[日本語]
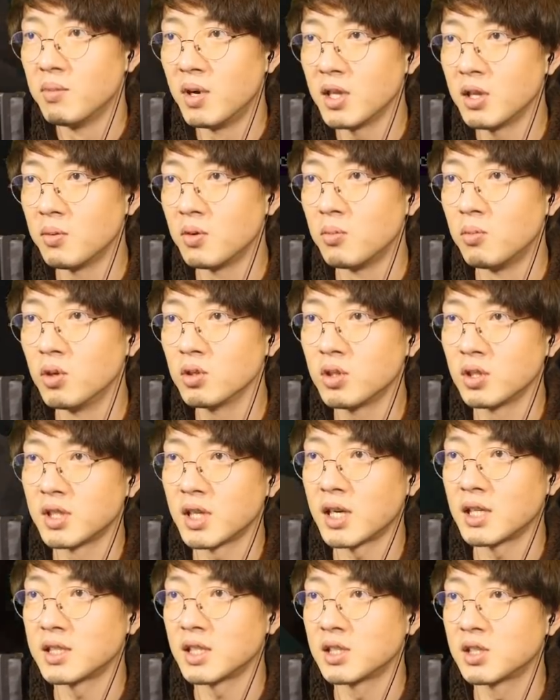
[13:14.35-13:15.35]
まあでももっ
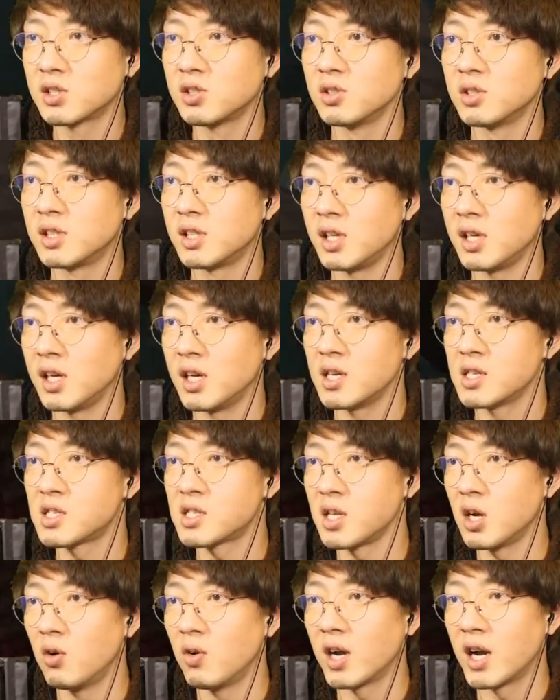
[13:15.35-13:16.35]
と高さ作って
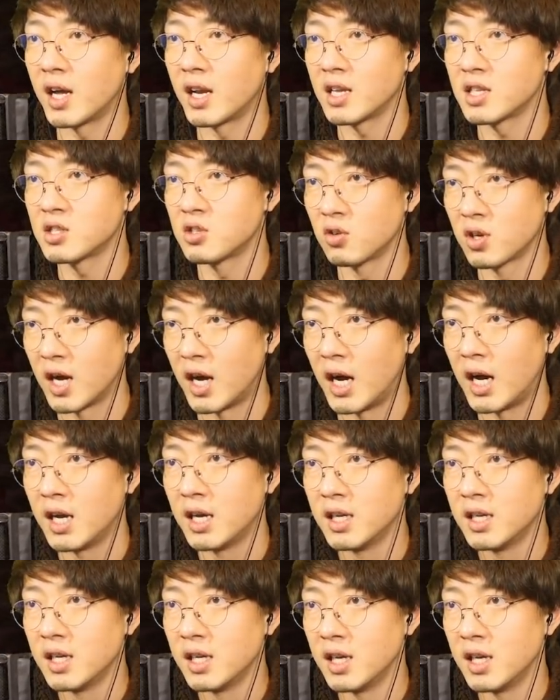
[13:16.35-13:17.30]
下を枯らすとか、